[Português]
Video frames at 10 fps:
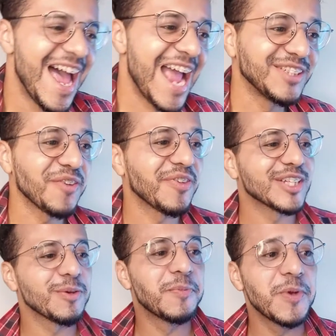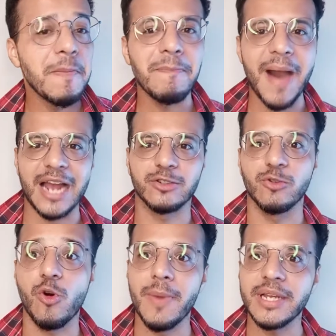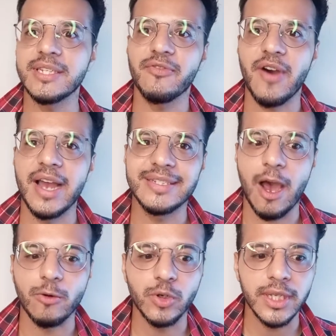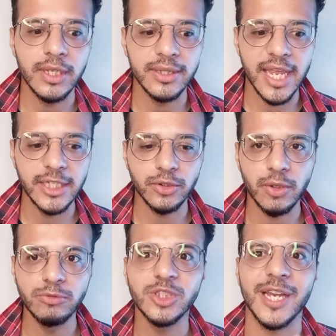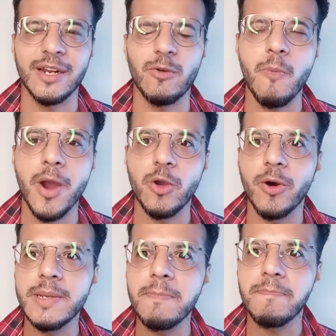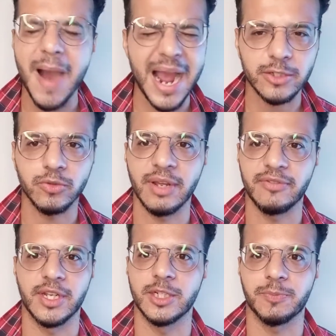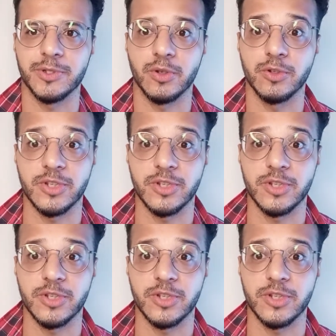A gente, vai falar sobre o impacto, como é que você faz algo que deixa o teu Instagram com maior impacto na vida das pessoas.